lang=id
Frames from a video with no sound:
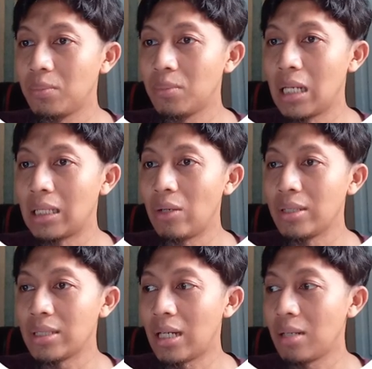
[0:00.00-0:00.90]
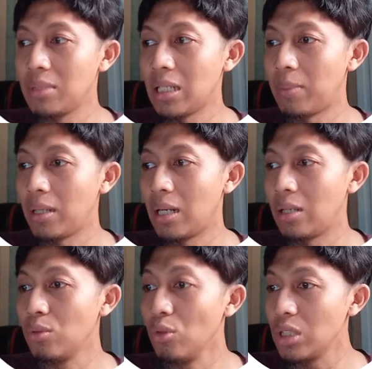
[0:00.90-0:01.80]
nggak tahu ya sekarang bisa apa nggak
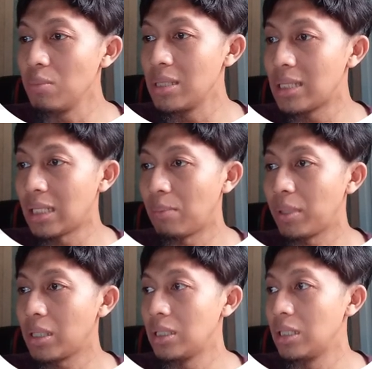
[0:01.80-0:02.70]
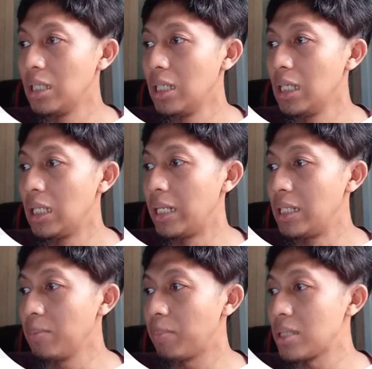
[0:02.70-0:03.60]
dulu sih bisa sampai ke
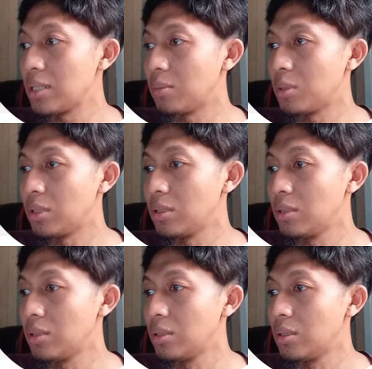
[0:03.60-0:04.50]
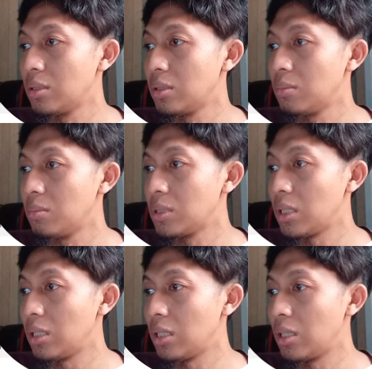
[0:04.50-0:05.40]
landing page ya teman-teman
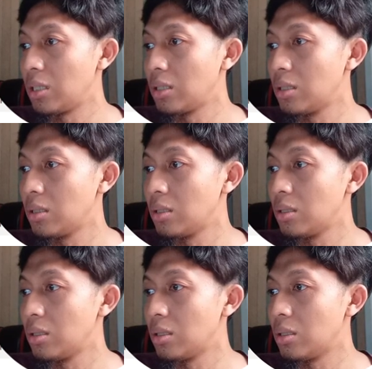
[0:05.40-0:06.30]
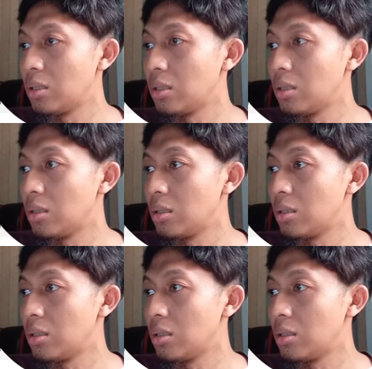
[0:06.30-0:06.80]
misalnya ini nih uh, eh,